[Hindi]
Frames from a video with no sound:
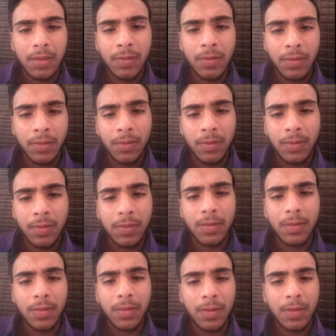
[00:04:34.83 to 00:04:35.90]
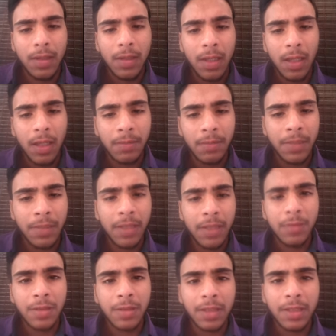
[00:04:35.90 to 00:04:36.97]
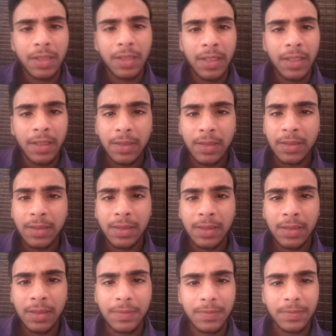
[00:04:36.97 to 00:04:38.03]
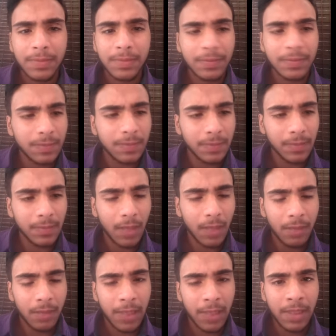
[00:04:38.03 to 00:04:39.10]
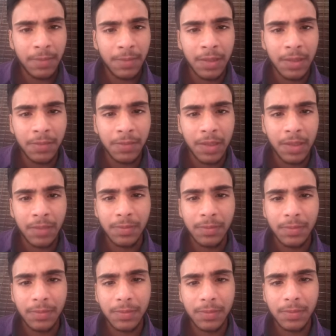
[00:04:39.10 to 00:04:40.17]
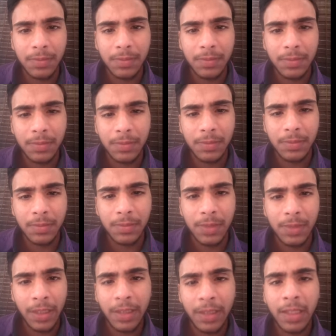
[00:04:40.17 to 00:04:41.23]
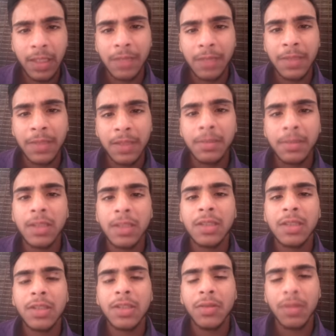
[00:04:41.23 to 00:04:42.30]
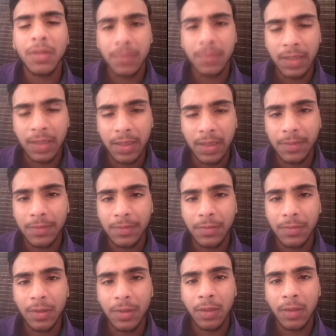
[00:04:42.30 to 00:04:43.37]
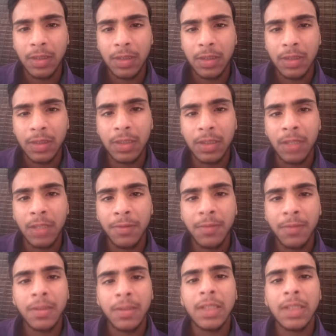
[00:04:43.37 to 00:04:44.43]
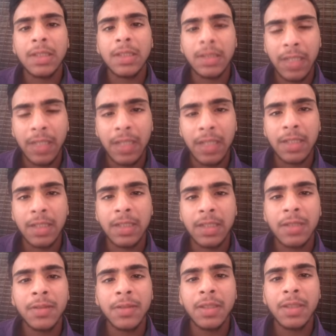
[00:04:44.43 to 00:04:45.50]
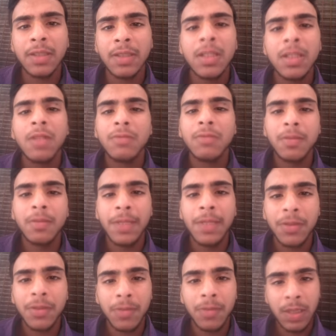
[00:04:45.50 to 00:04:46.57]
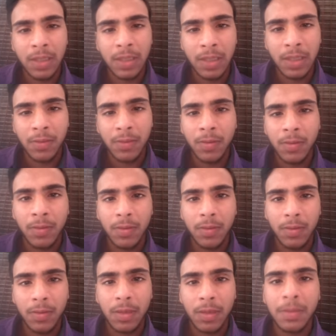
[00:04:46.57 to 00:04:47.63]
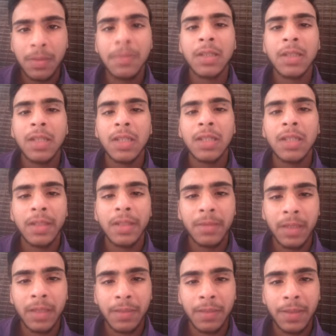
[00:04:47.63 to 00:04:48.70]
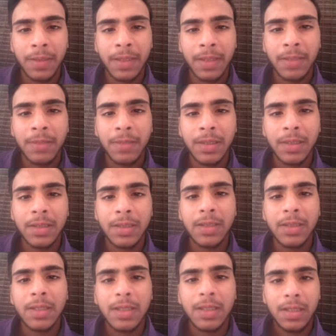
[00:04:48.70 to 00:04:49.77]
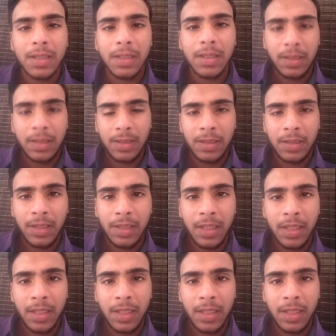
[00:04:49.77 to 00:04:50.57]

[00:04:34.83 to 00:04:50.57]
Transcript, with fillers: तो हम भी कोशिश करें कि महीने में कम से कम एक आदमी की मदद ज़रूर हम करें और जानवरों का ख्याल रखें क्योंकि वो बेज़ुबान हैं वो कभी अपना दर्द नहीं बता पाएंगे बट ये